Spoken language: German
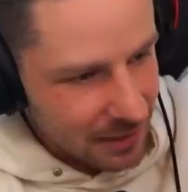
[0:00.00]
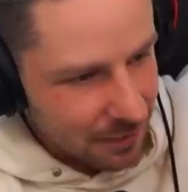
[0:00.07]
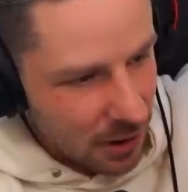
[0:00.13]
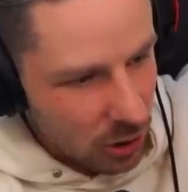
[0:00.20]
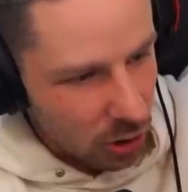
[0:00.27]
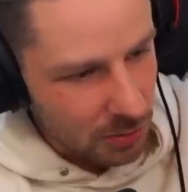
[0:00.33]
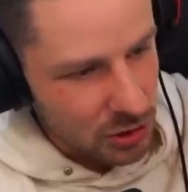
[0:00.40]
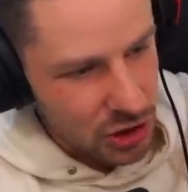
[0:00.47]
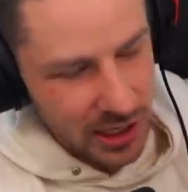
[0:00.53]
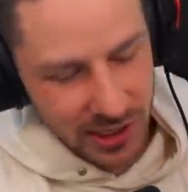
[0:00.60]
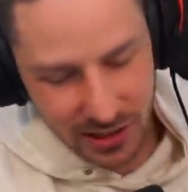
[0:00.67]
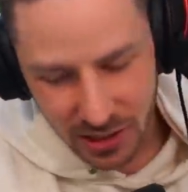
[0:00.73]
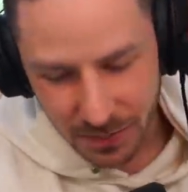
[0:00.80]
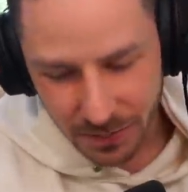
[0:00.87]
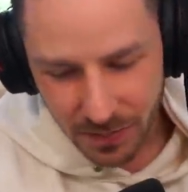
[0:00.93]
Warum,
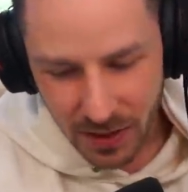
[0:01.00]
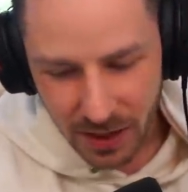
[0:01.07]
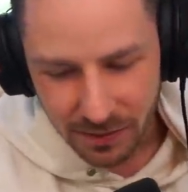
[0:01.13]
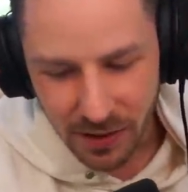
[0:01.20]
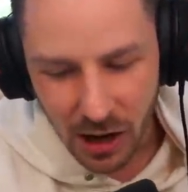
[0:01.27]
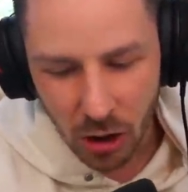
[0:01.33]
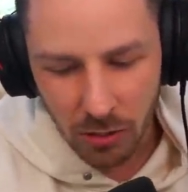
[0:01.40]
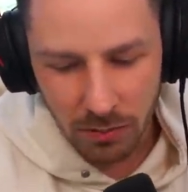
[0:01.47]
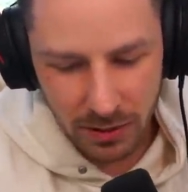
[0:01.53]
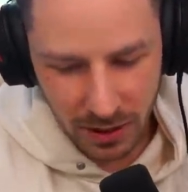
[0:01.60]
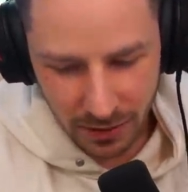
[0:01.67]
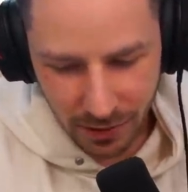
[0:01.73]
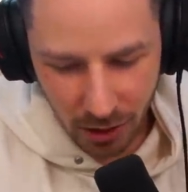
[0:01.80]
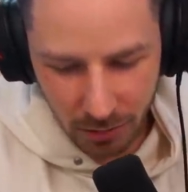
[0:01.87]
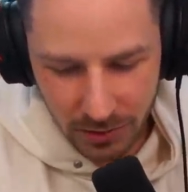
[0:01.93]
Chat? Warum?
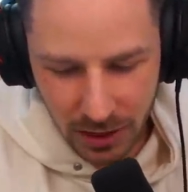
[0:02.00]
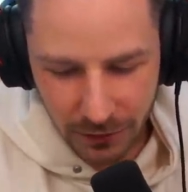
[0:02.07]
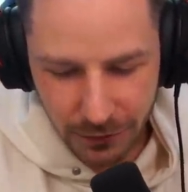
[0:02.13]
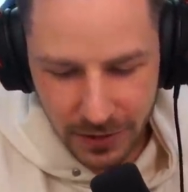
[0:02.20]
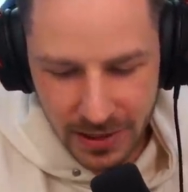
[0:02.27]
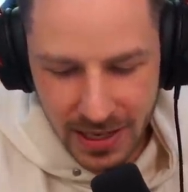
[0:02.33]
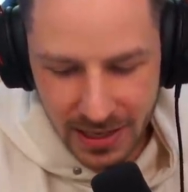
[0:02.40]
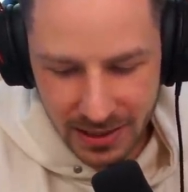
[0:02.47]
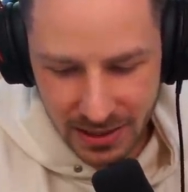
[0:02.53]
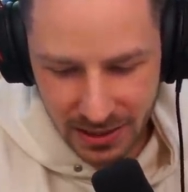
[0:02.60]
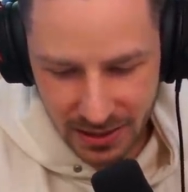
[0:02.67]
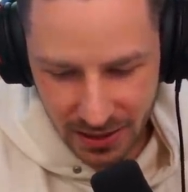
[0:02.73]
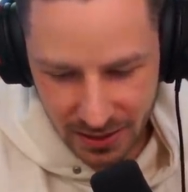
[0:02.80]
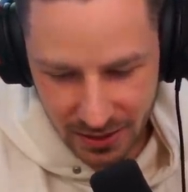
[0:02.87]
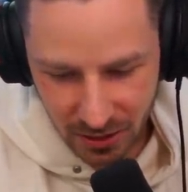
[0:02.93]
Warum definiert
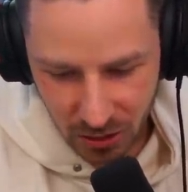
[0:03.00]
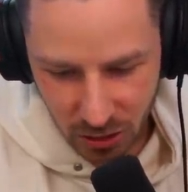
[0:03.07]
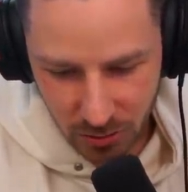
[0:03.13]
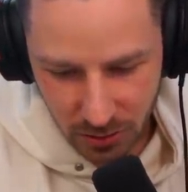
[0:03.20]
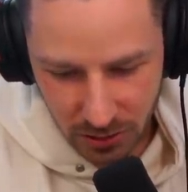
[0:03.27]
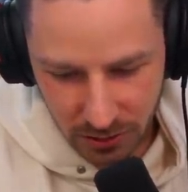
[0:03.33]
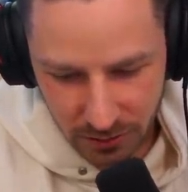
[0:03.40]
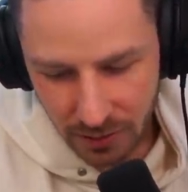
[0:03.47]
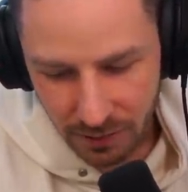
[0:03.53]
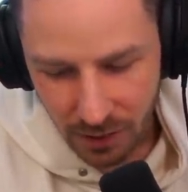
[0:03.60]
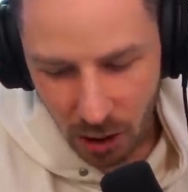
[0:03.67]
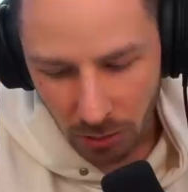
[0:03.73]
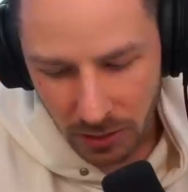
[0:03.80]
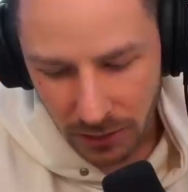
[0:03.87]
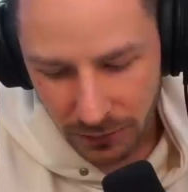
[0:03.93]
sich das darüber?
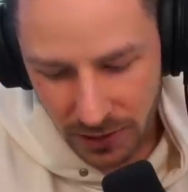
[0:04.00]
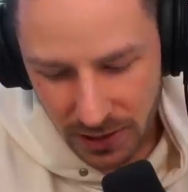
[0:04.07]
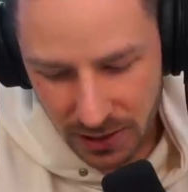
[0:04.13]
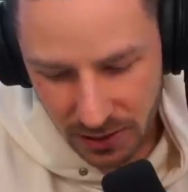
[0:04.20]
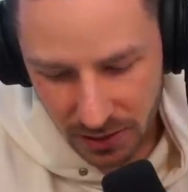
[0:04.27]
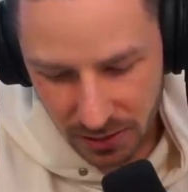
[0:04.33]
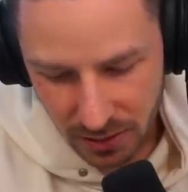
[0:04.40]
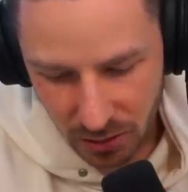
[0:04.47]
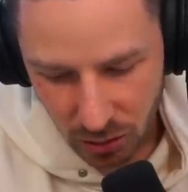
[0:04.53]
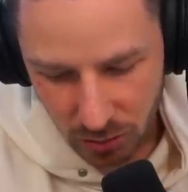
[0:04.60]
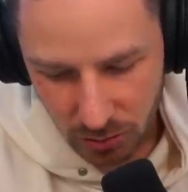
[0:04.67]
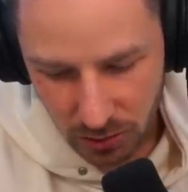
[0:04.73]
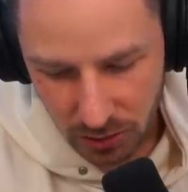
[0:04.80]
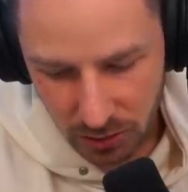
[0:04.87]
Warum definiert sich das darüber?